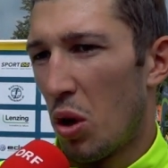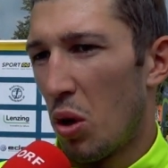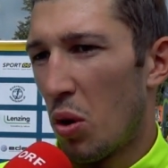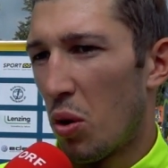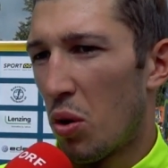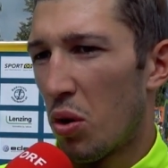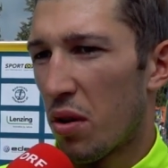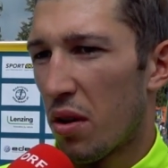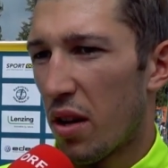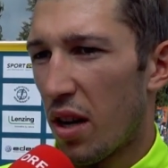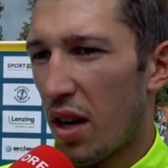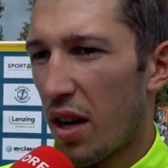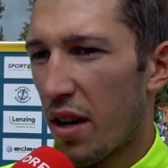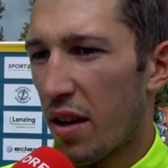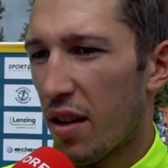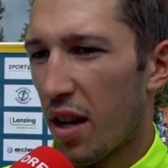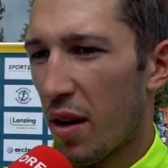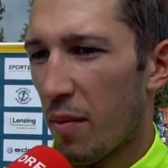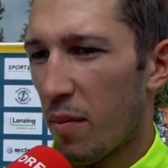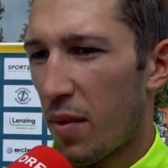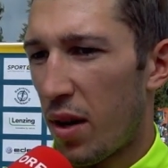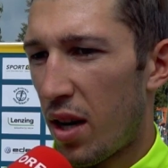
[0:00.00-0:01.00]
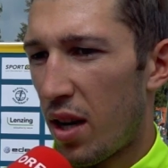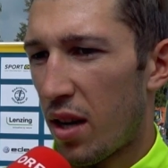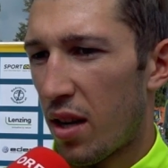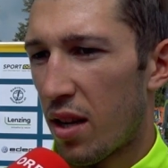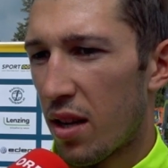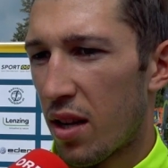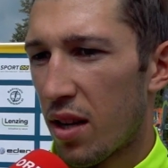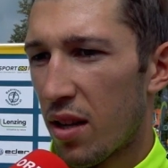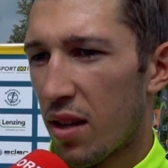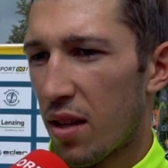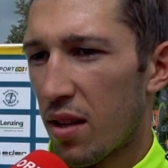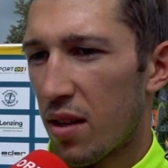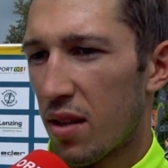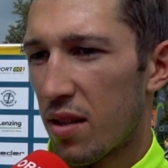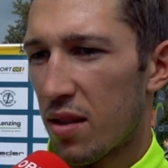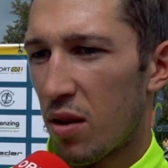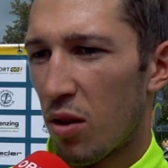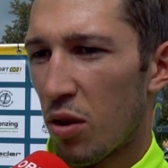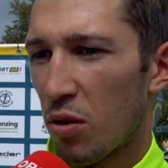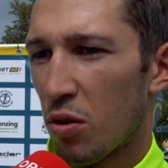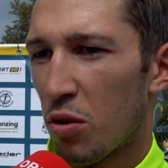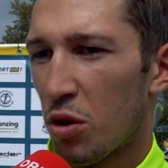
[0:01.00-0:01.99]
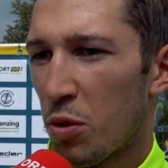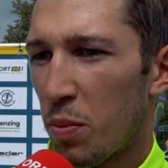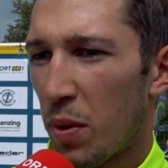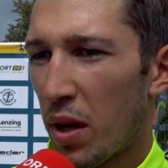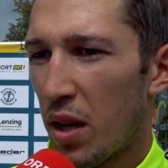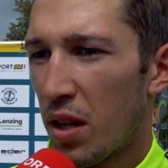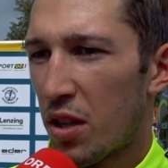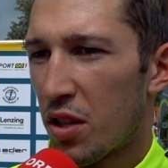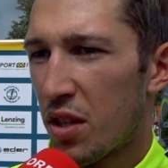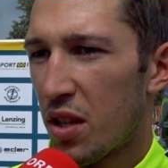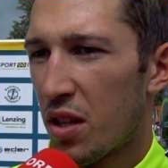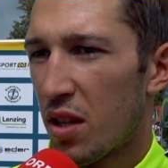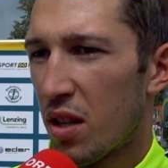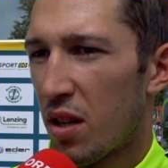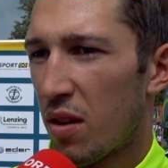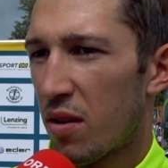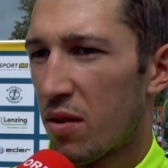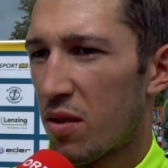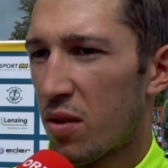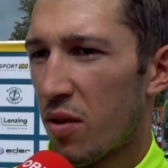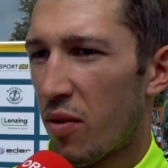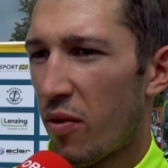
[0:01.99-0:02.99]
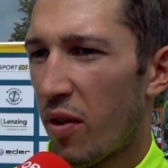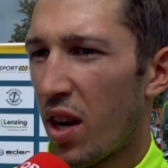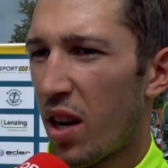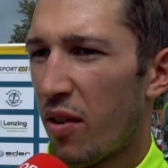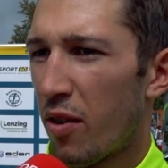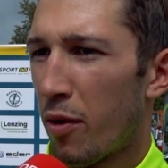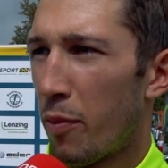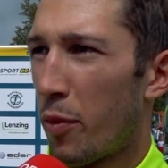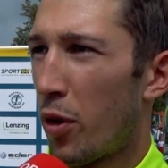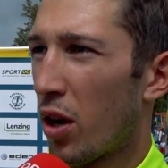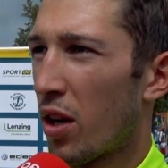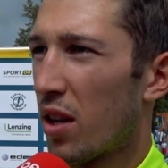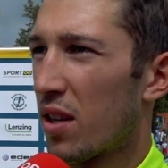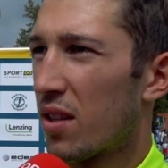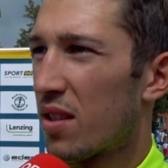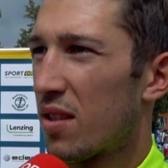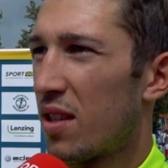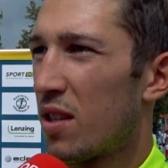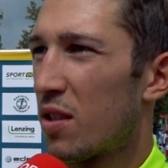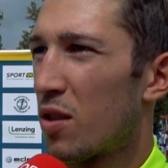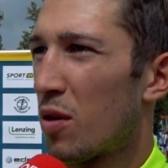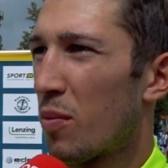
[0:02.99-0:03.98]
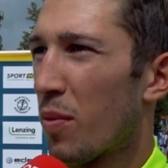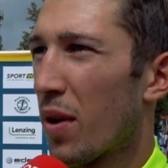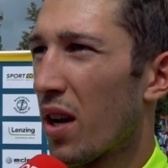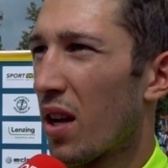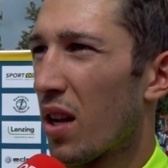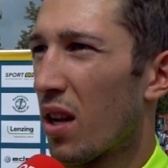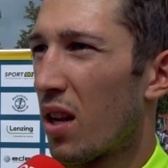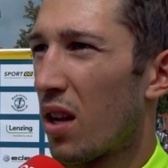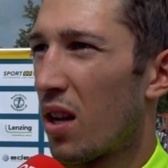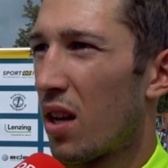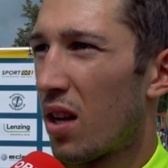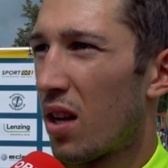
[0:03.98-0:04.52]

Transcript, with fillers: Und ja, ich denke mal, das Lottospiel ist hier, so viele wie möglich ins Ziel zu bringen.